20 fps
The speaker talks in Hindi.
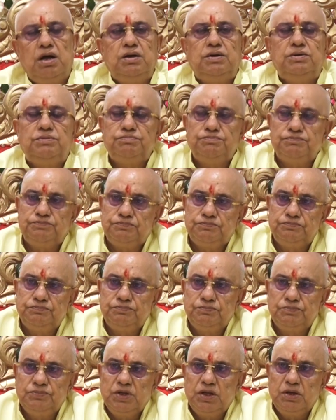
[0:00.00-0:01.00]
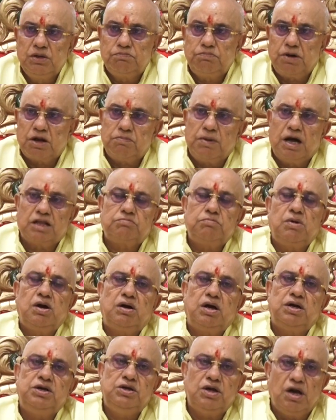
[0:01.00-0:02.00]
है परमात्मा
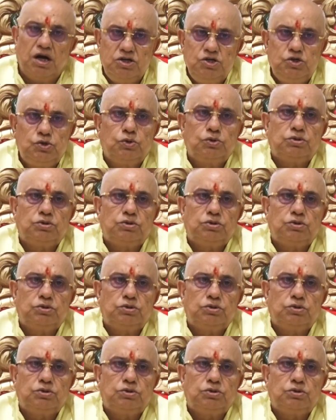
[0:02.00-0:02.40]
का ही अंश